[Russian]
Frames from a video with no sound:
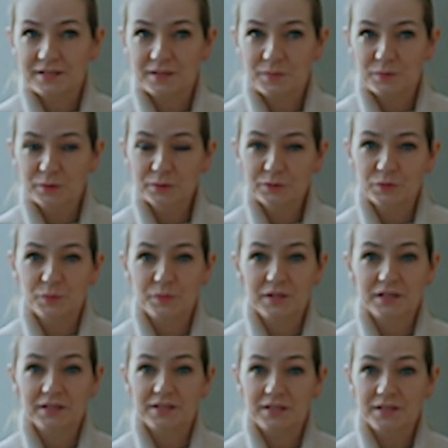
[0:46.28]
ребенку
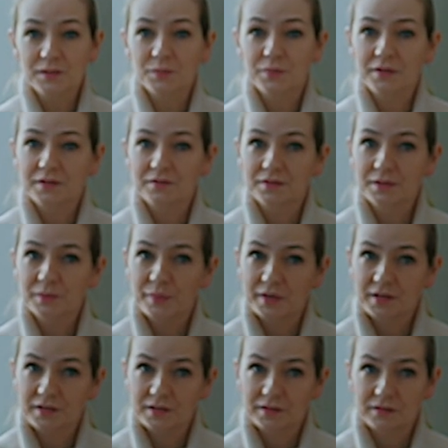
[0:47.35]
преодолеть болевые
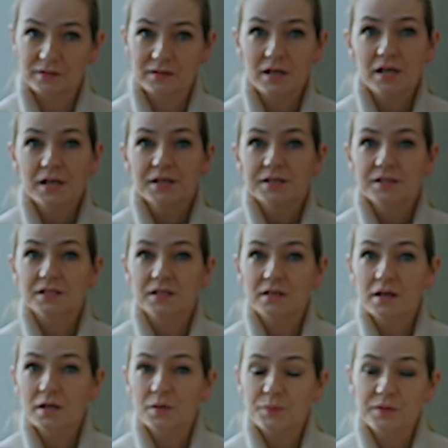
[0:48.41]
барьеры?
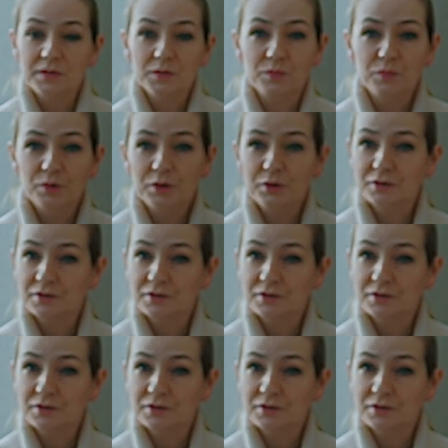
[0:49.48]
Страх перед болью